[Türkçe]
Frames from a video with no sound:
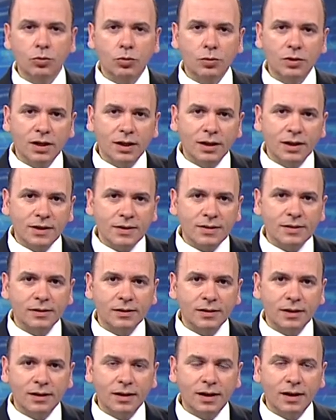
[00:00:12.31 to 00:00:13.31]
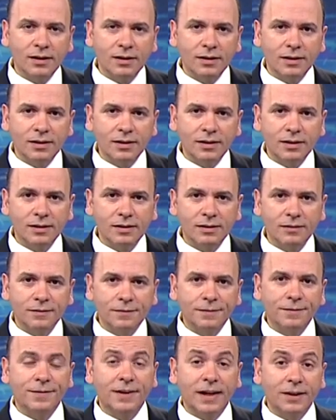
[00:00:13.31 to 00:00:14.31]
Ürünlerin arasında da
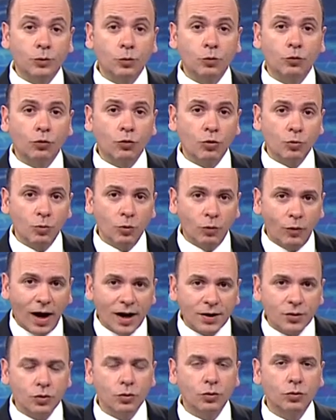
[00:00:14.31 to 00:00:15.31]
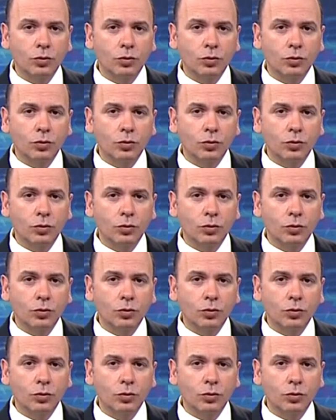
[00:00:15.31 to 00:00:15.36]
e, fiyat uçurumu var.